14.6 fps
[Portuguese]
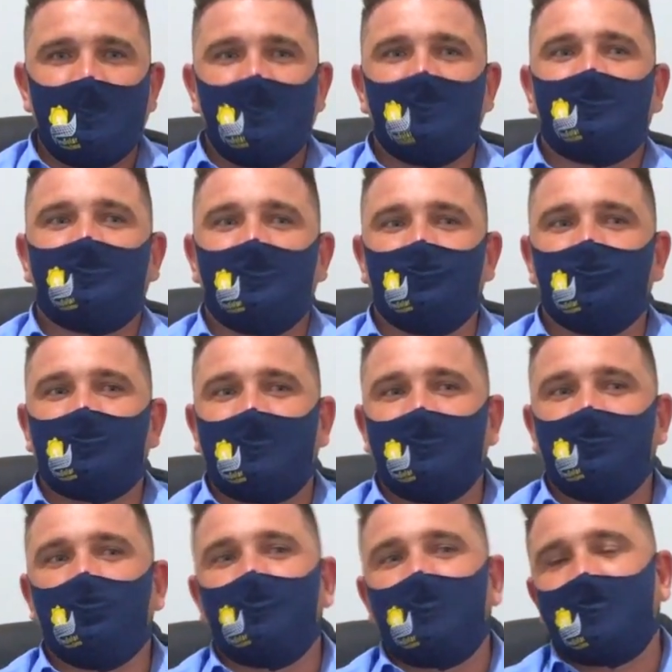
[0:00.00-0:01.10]
Estamos aí no
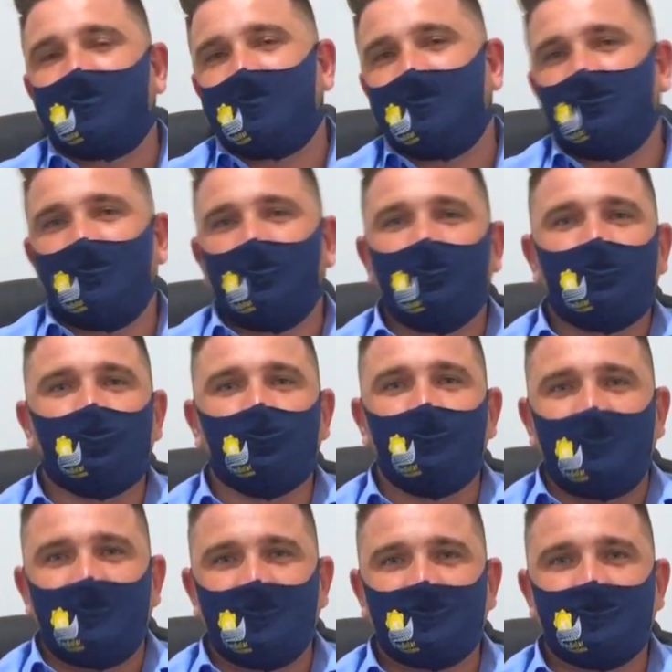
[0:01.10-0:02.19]
mercado há oito
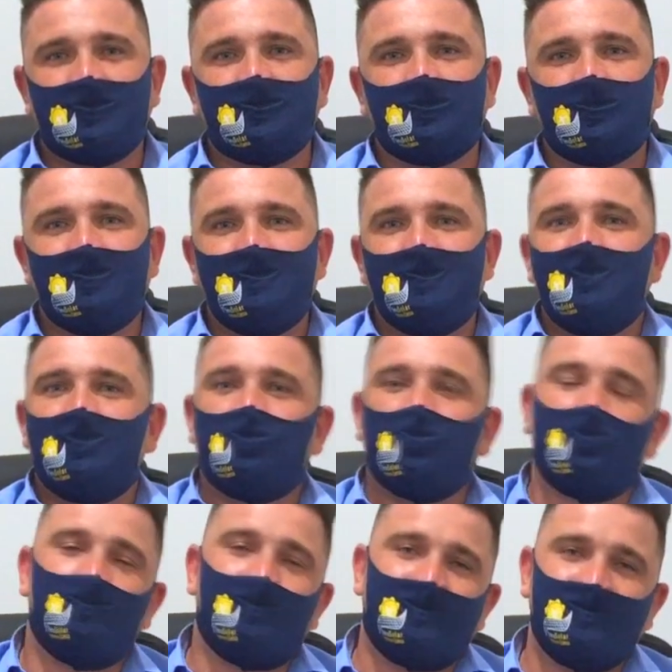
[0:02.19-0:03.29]
meses, com
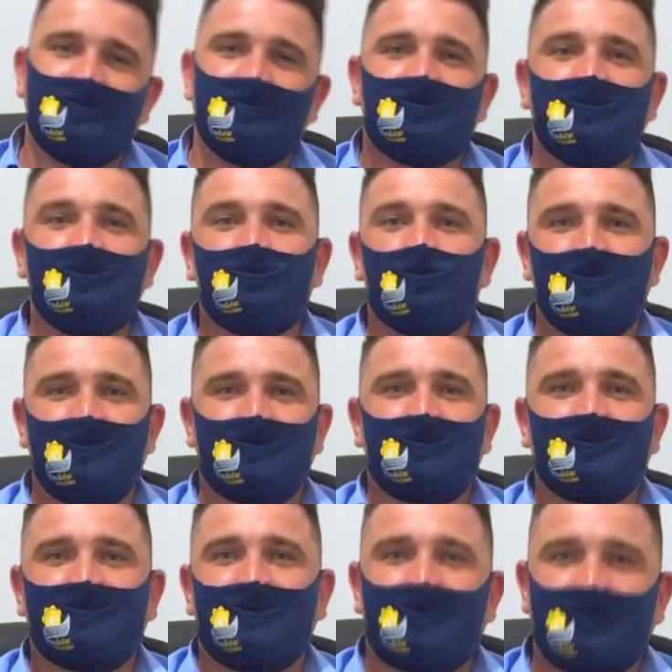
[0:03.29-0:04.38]
mais de 50
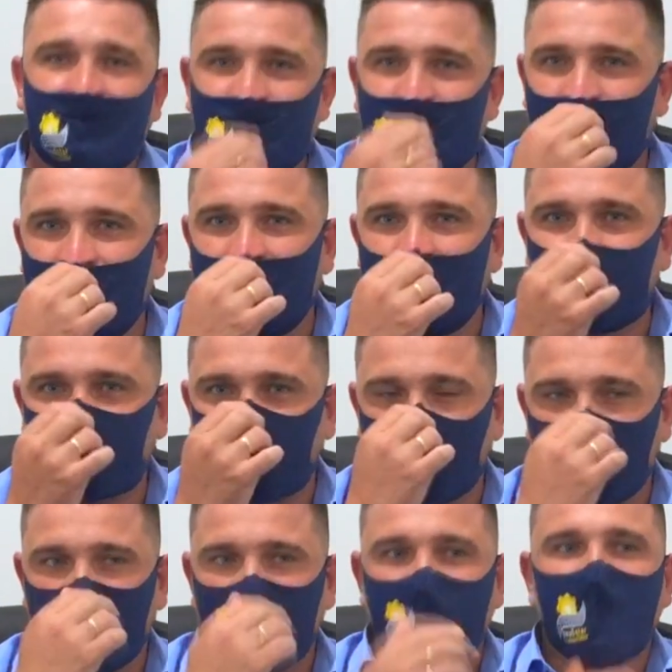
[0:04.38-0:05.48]
instalações
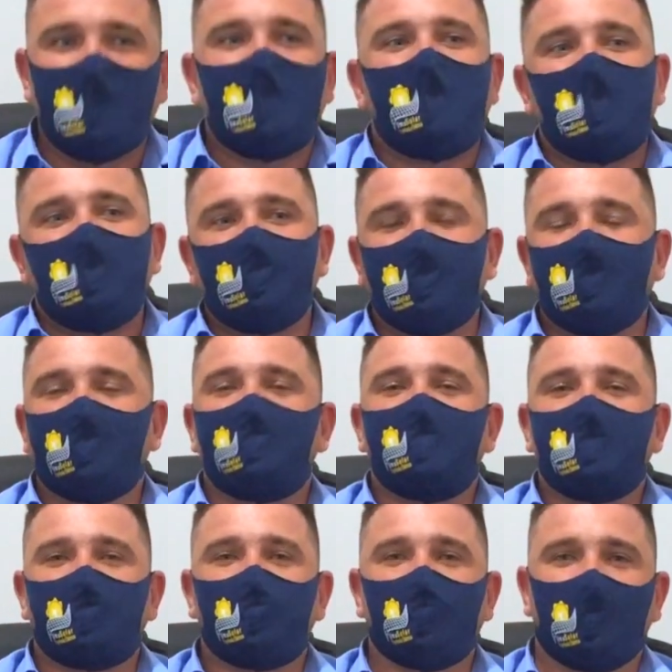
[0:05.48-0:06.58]
de energia
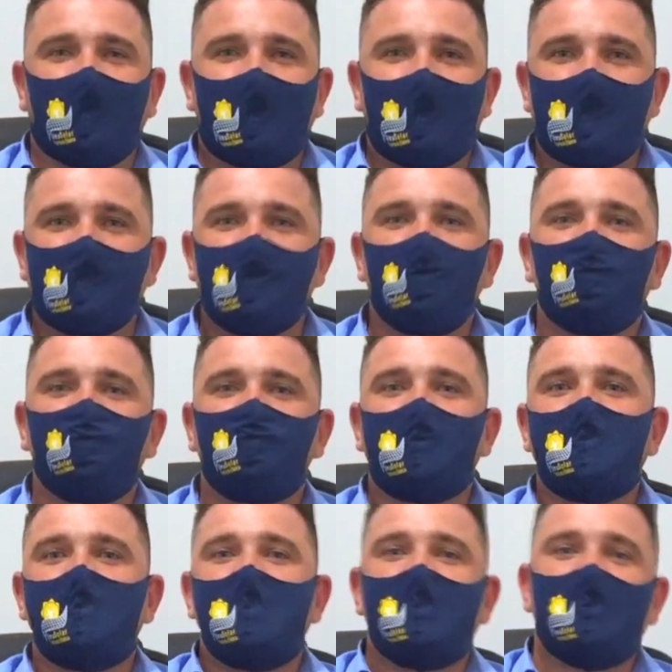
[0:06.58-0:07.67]
solar.
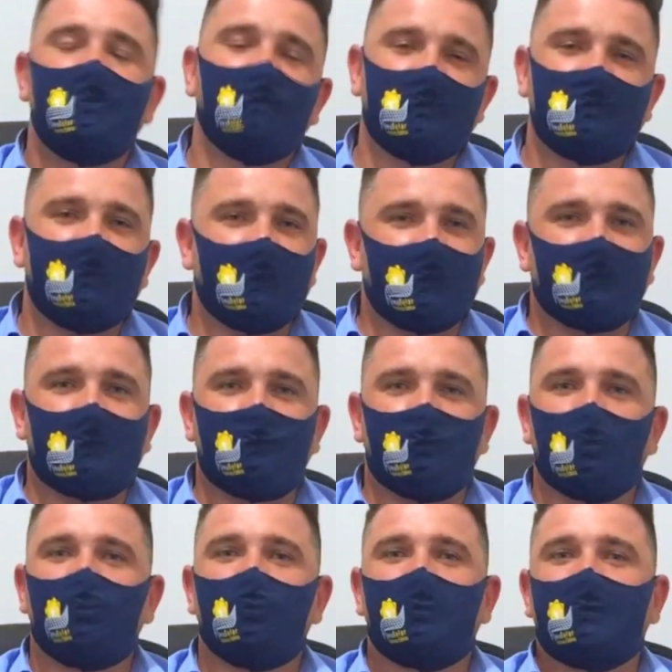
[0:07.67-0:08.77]
E você que está
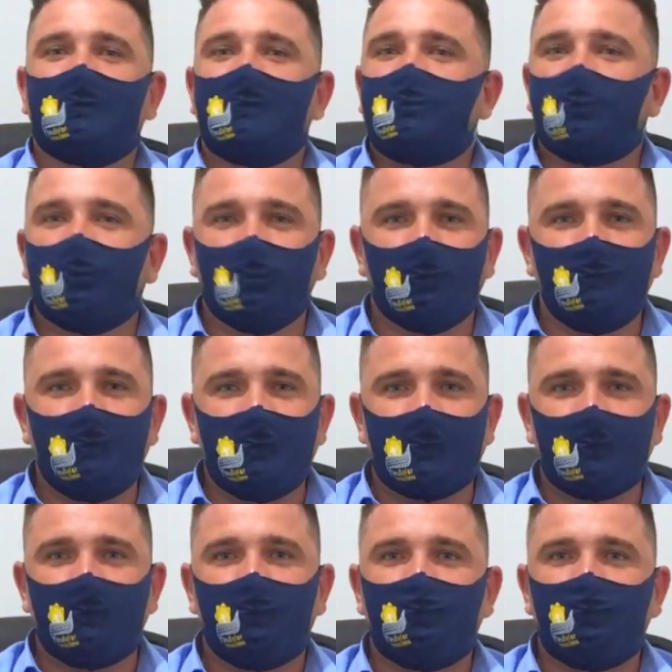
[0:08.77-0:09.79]
procurando economia,